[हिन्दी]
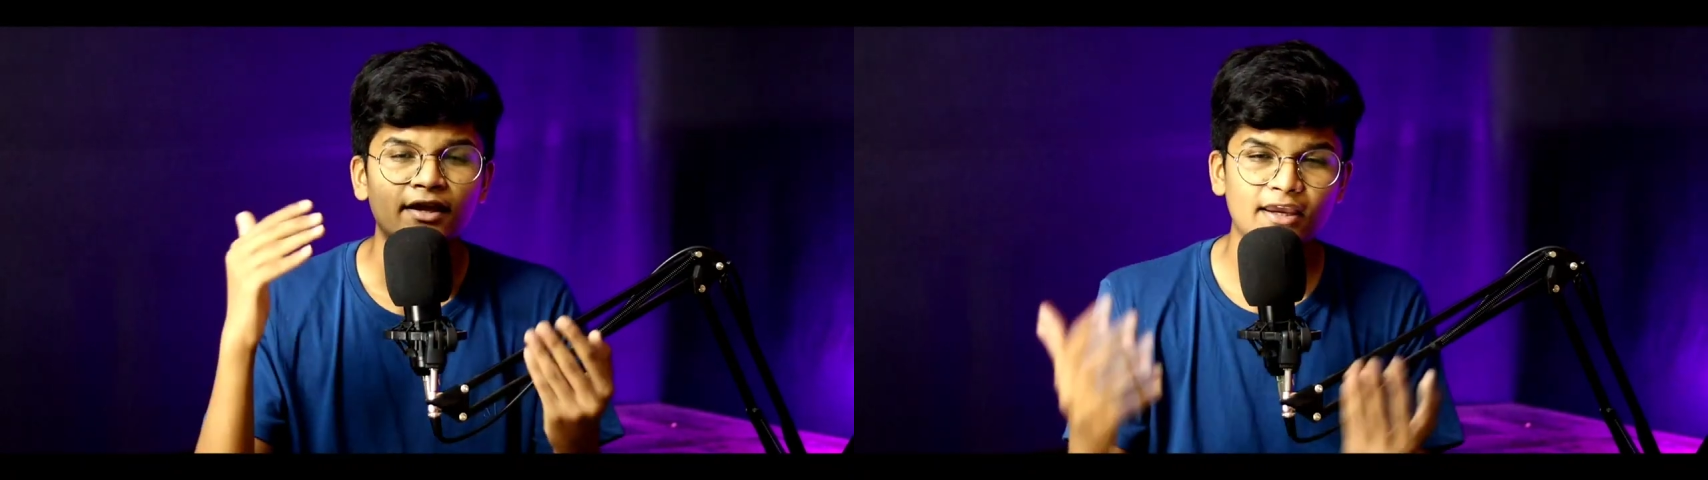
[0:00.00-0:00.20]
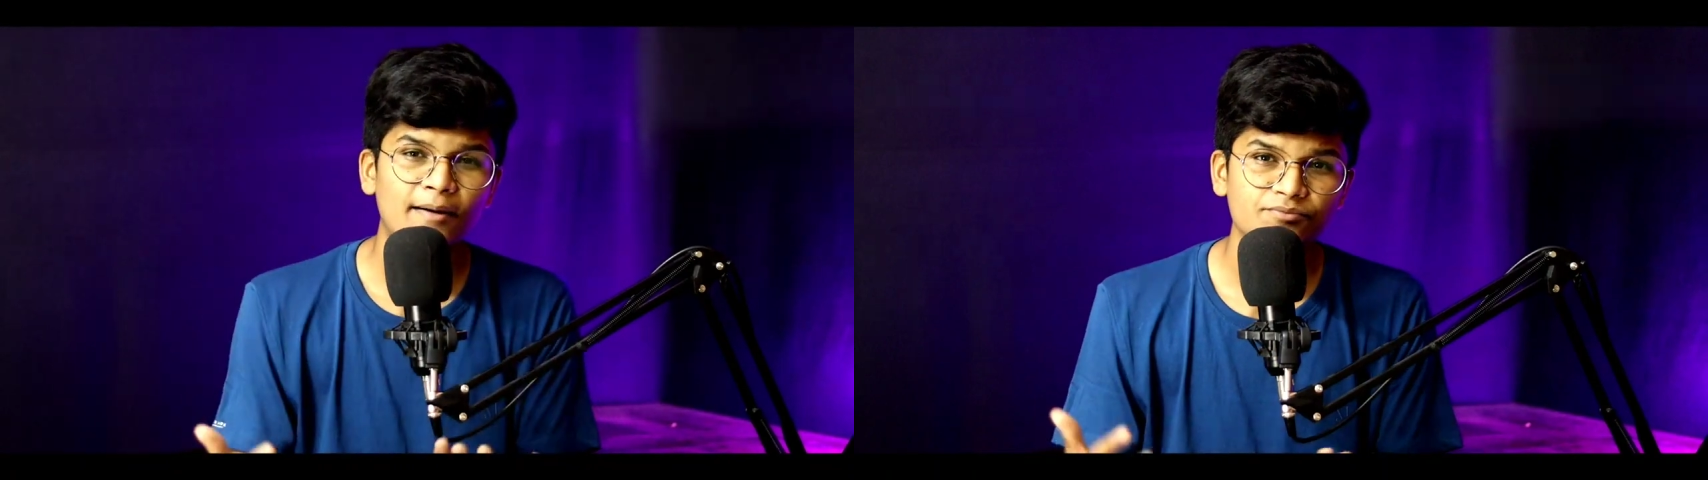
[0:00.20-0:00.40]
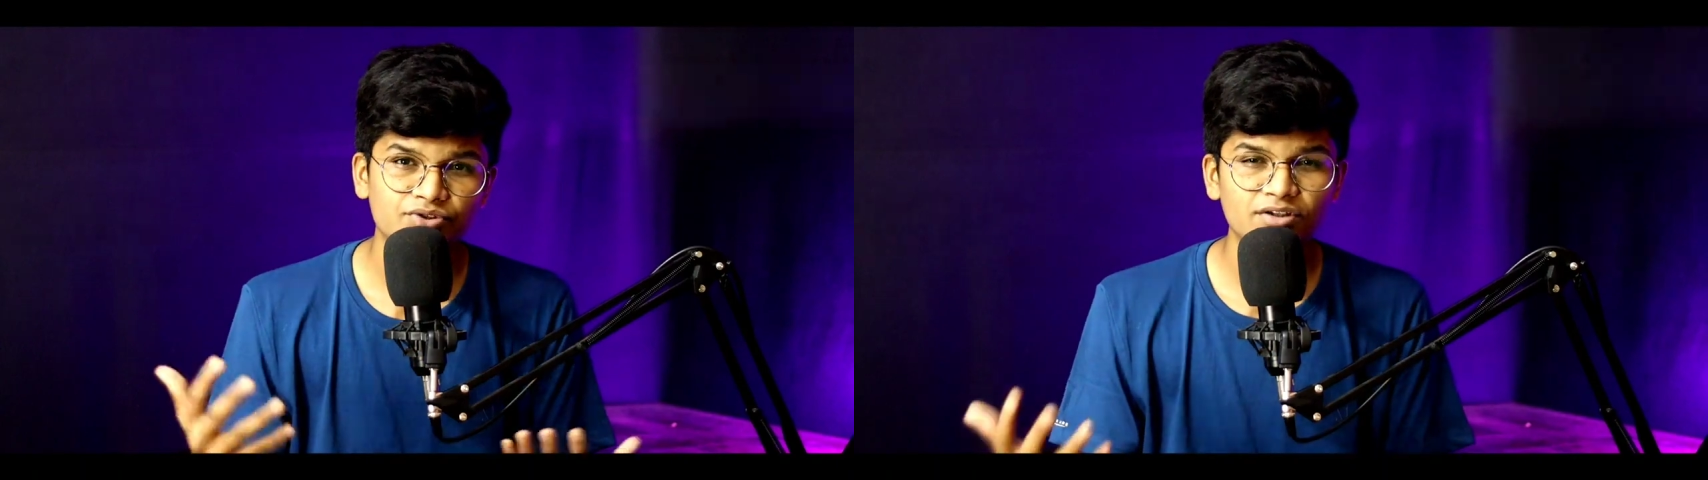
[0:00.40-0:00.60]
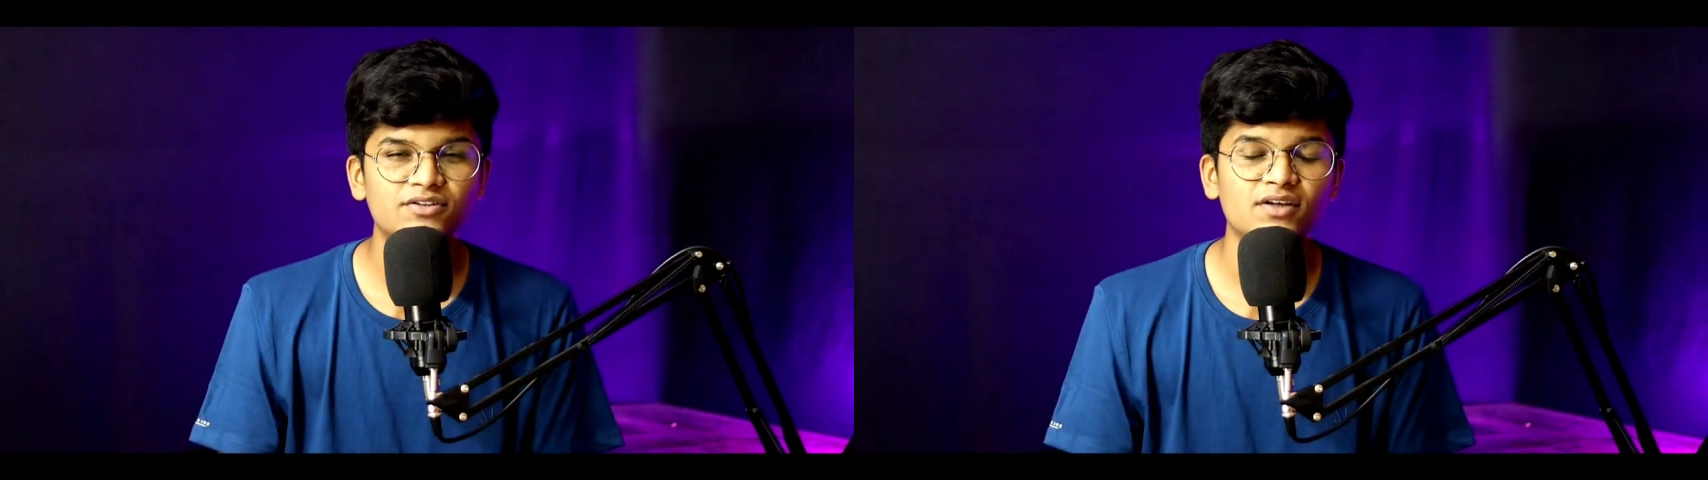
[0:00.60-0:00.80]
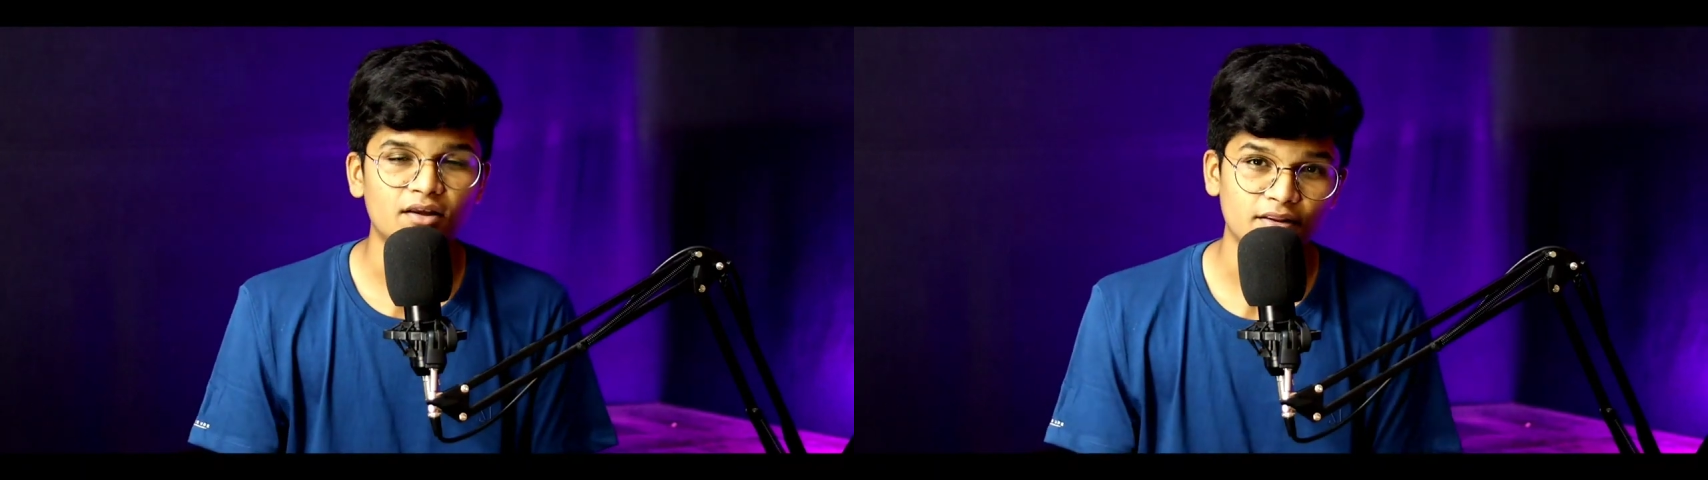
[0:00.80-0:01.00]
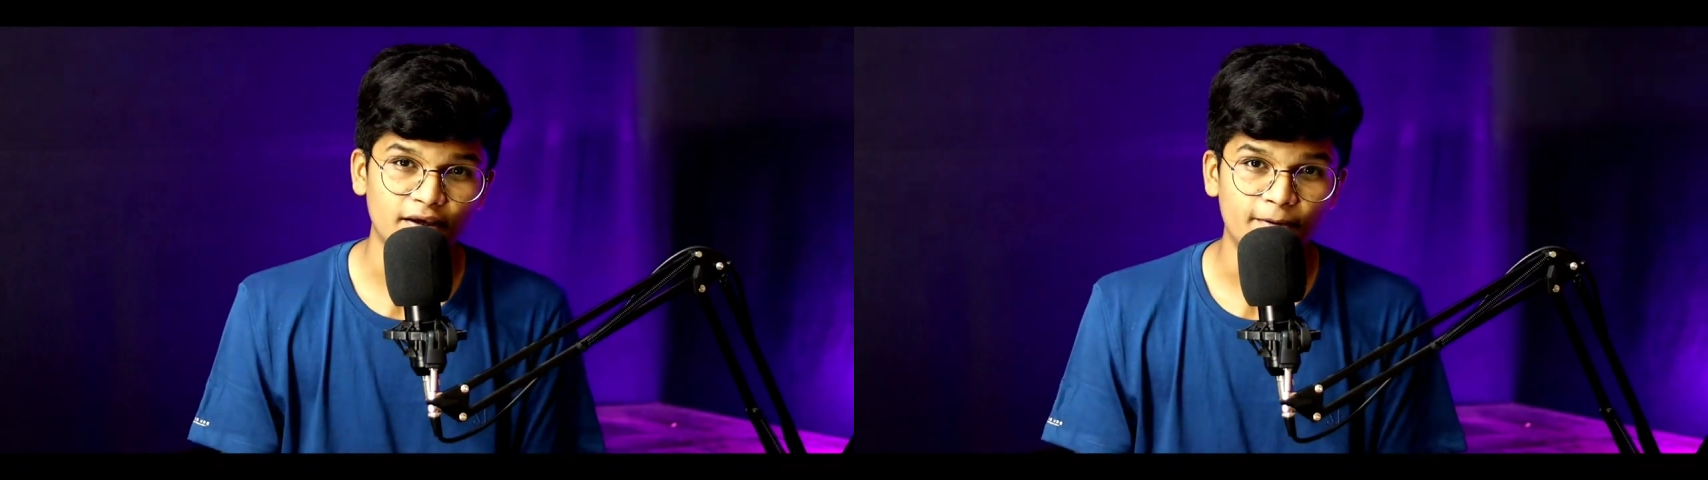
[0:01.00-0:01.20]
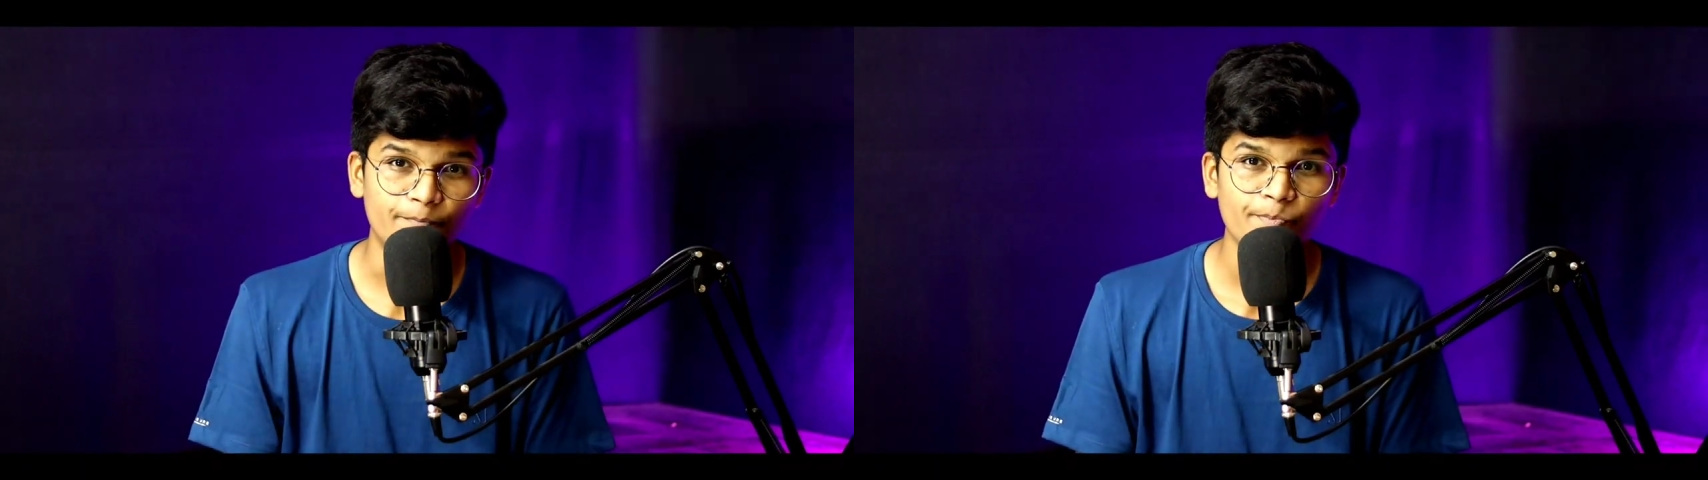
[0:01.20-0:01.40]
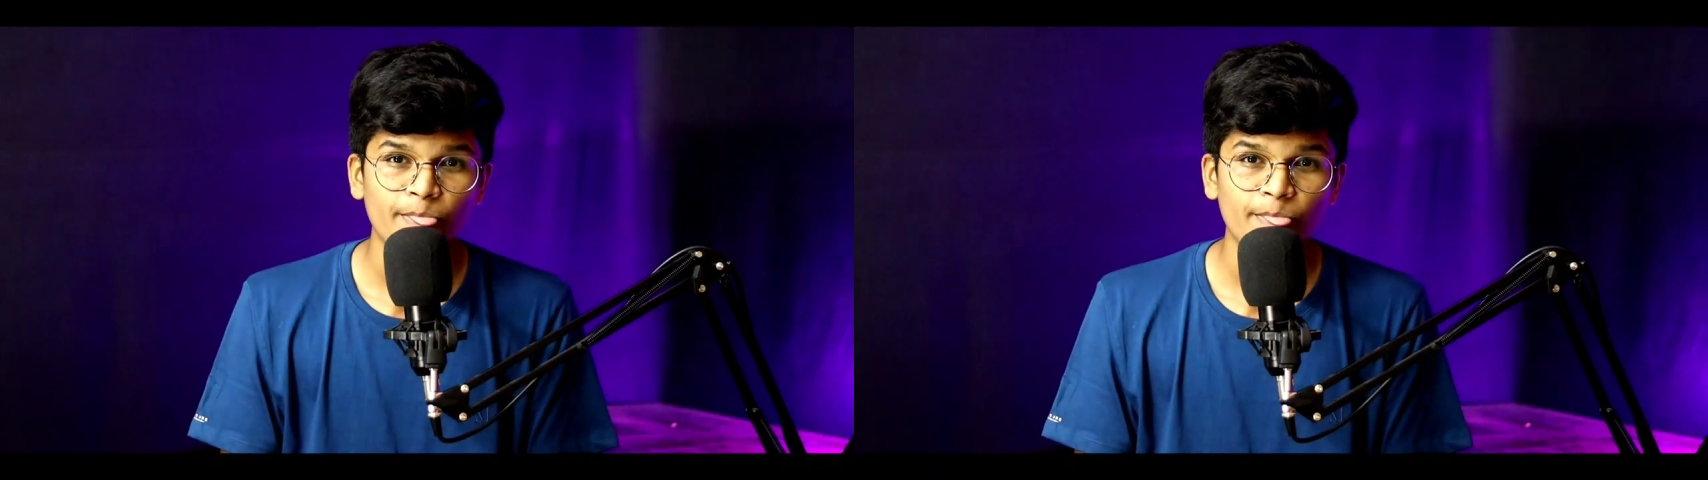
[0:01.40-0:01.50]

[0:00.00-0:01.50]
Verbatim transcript: कि आप जीत सकते हैं